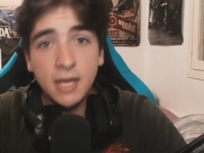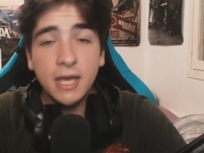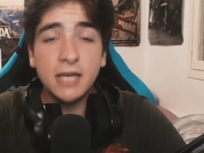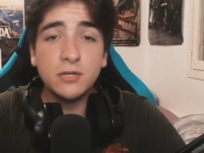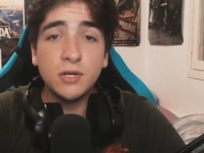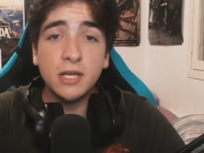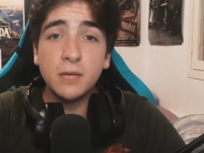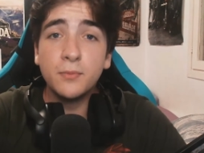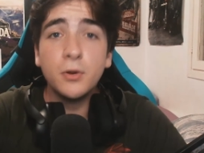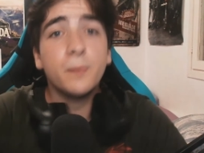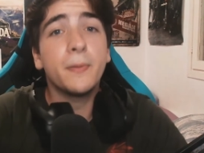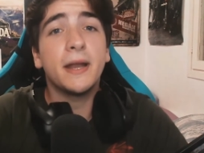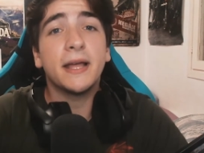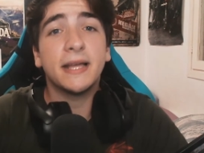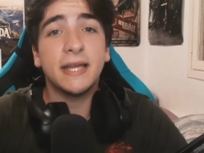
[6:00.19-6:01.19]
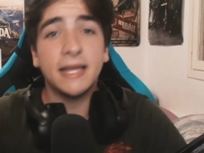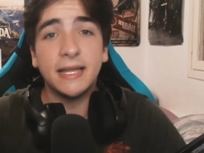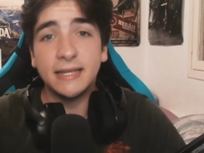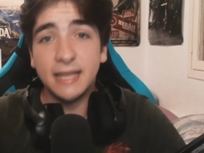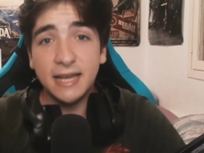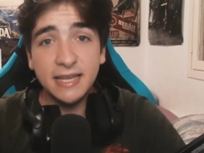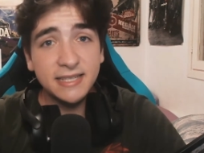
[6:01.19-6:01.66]
Es un ejemplo para que
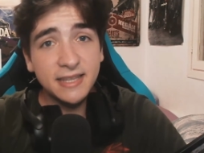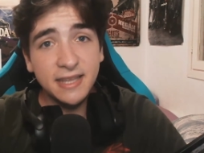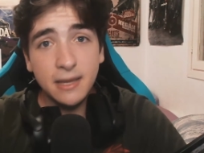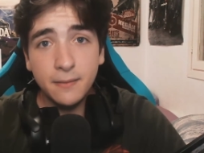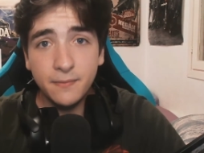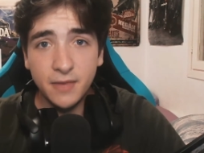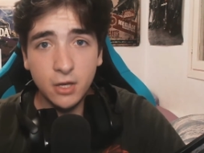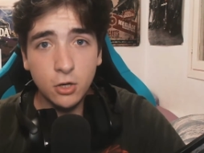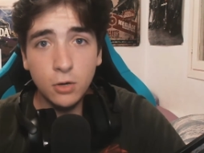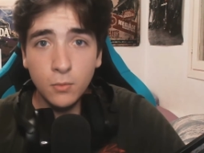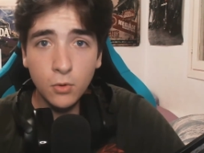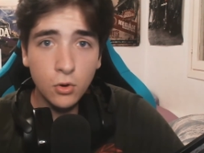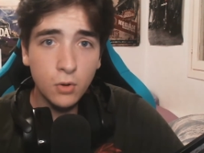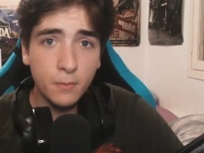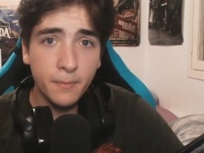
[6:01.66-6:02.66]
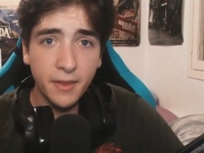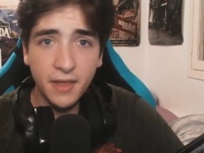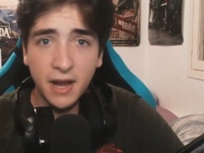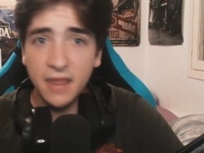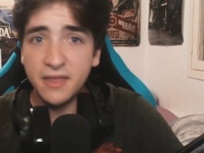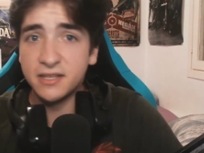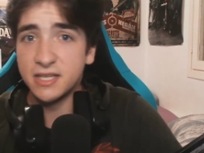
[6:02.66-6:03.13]
tengáis idea de cómo empezar
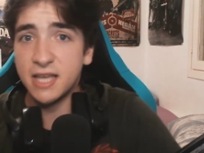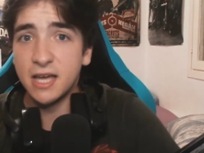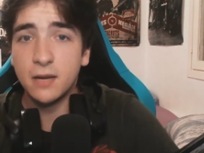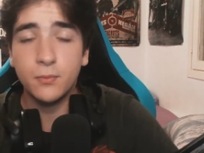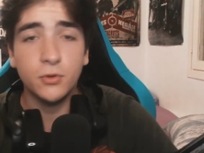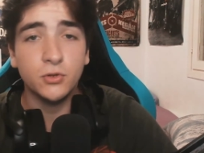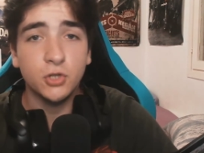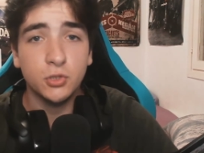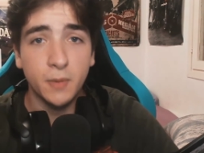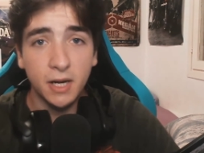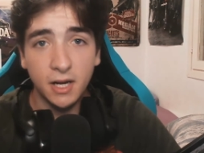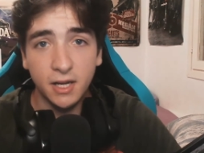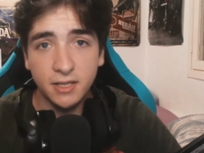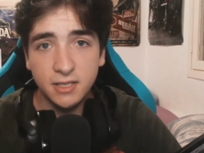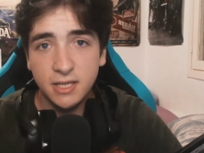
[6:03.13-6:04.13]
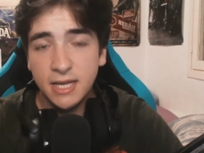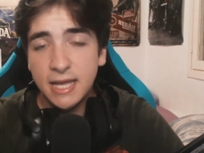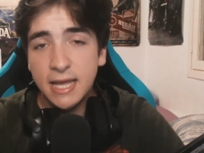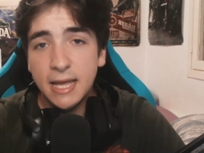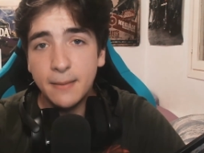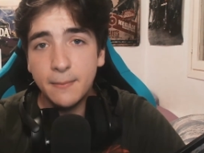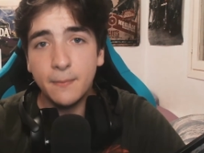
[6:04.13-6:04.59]
a diseñar vuestros paneles
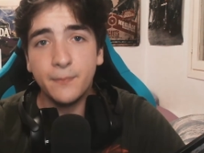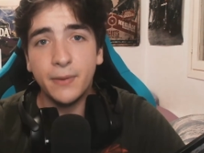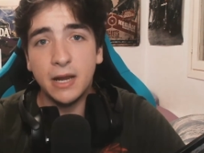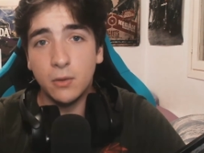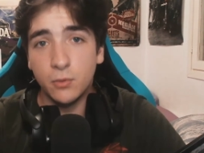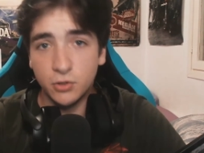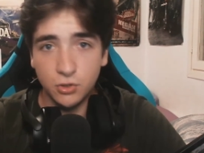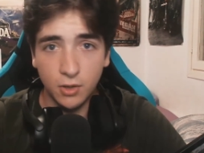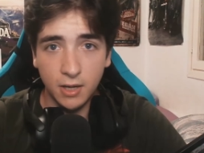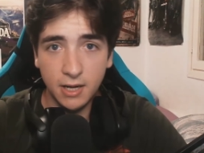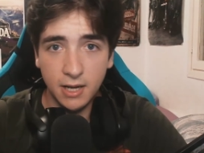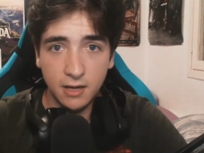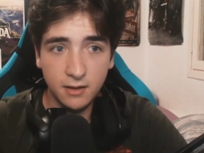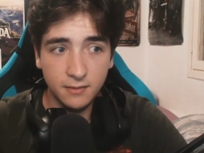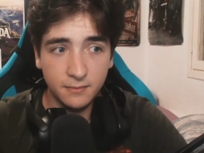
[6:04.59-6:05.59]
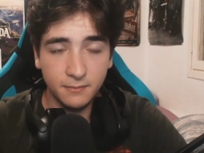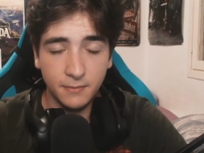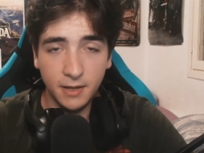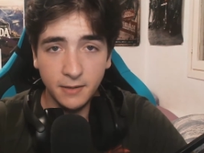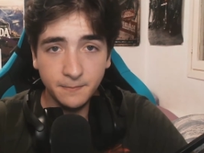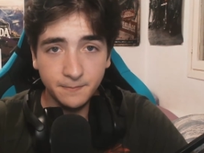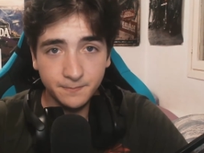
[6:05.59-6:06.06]
para vuestro canal,
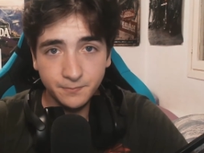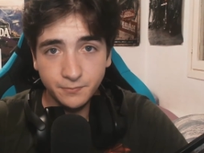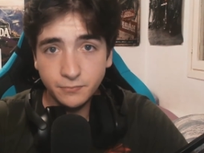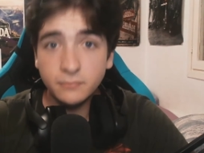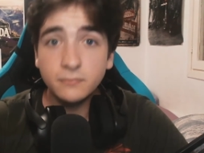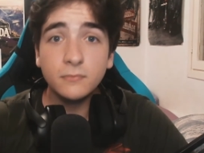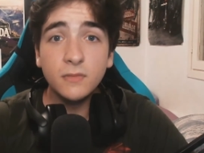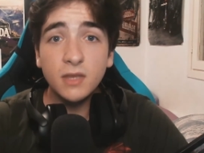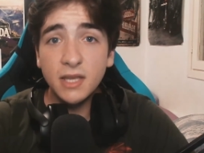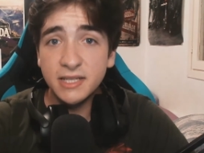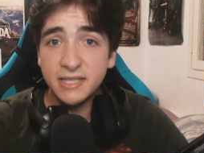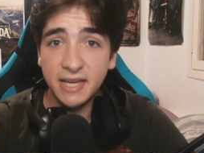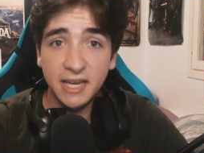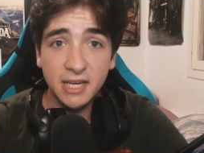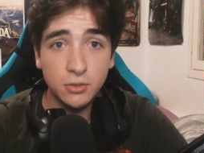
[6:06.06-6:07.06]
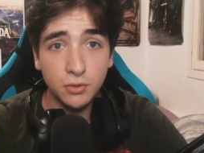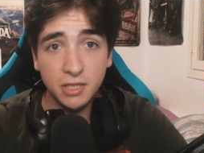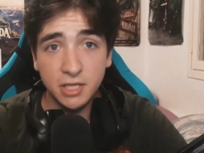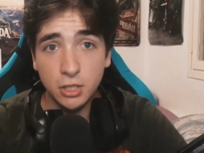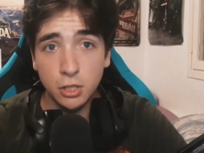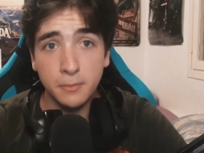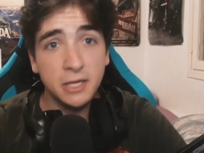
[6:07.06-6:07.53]
¿vale? si queréis un
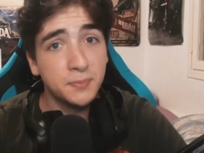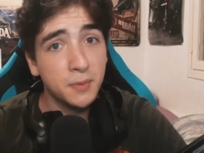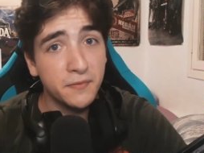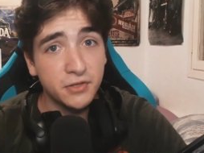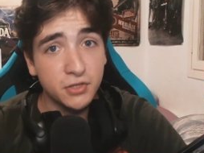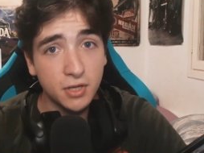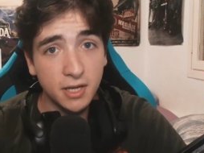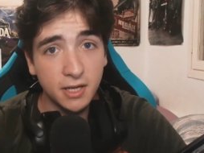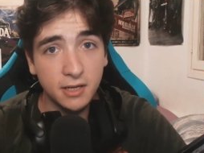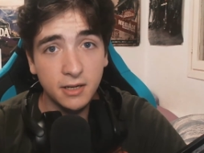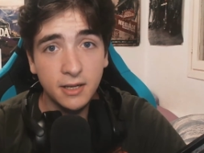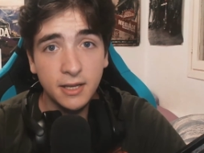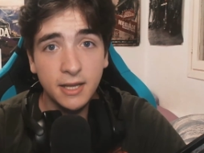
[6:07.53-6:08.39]
diseño más profesional,